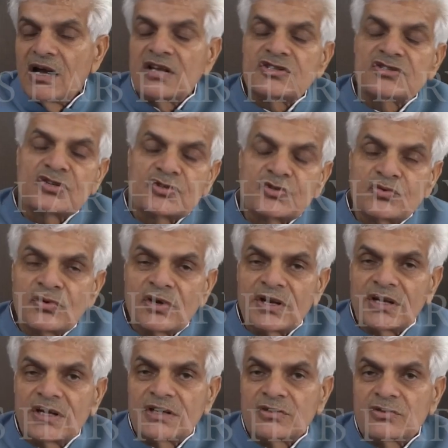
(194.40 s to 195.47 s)
आज सरसों का
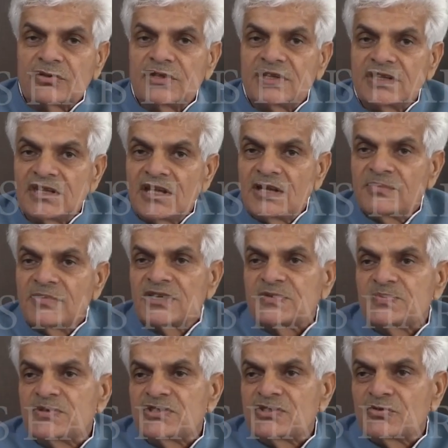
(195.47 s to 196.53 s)
रेट दे दिया एम
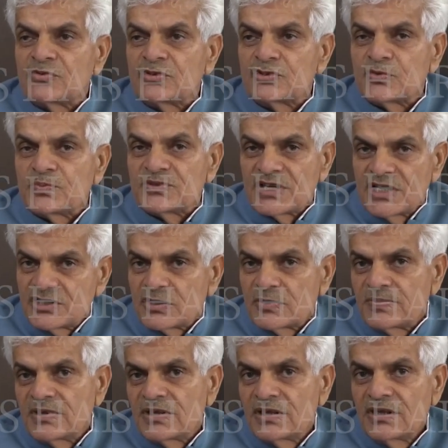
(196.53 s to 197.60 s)
एस पी चौवन सौ पचास
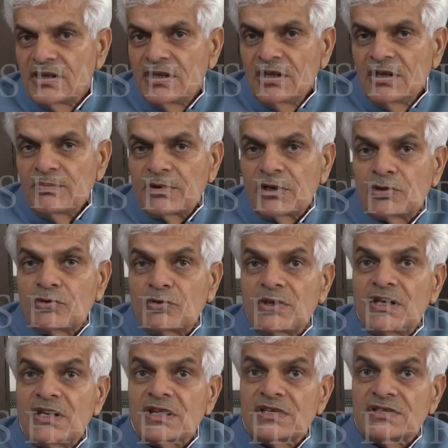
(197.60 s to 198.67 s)
रुपये परंतु
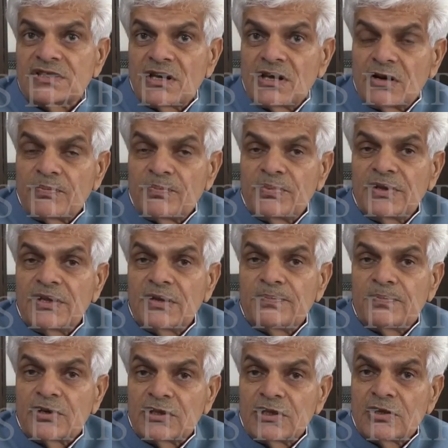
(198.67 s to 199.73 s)
एक हज़ार रुपये
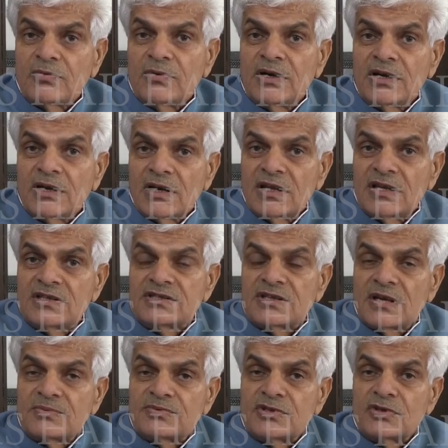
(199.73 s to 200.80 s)
प्रति क्विंटल के
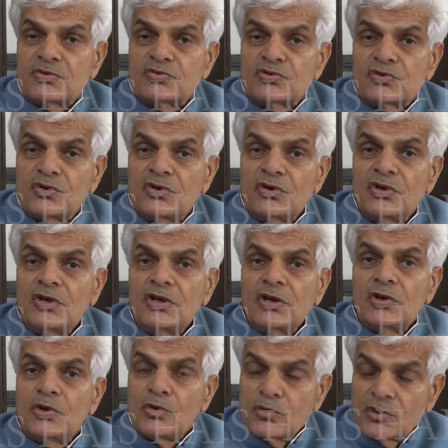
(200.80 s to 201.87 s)
हिसाब से उसको
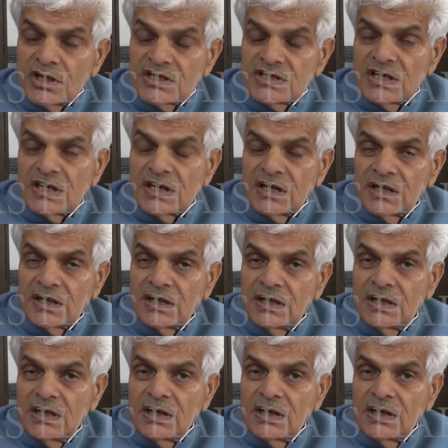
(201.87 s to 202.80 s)
लूटा जा रहा है